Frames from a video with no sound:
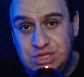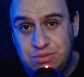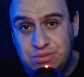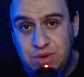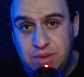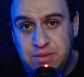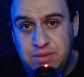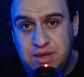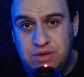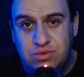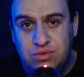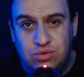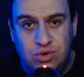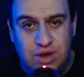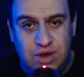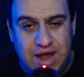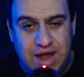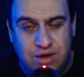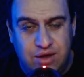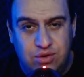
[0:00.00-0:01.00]
amigo
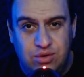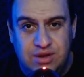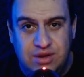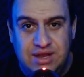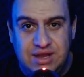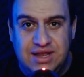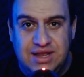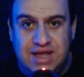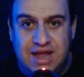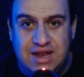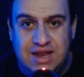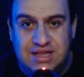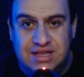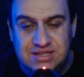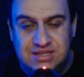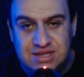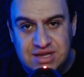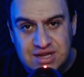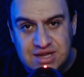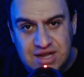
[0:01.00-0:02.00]
Oráculo, aquele cara que
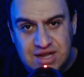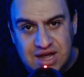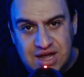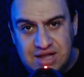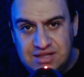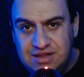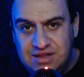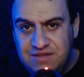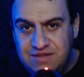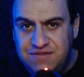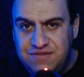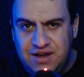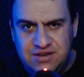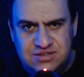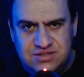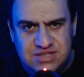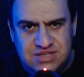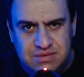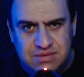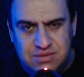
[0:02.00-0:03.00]
anda em vários
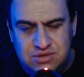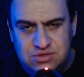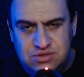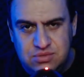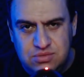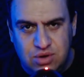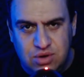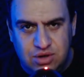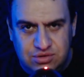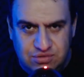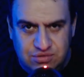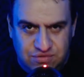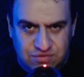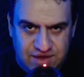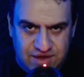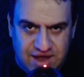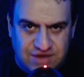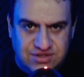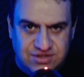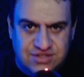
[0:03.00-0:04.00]
segmentos de moto,
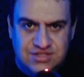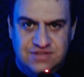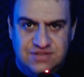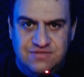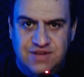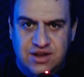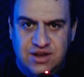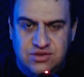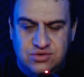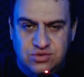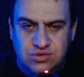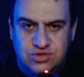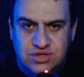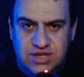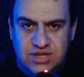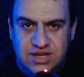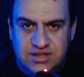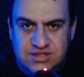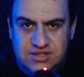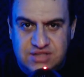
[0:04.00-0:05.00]
viagens em vários
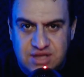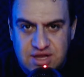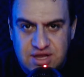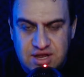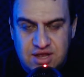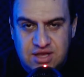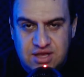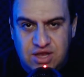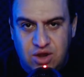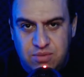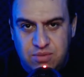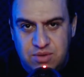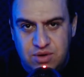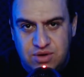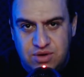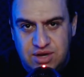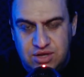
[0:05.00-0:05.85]
continentes, que é o meu querido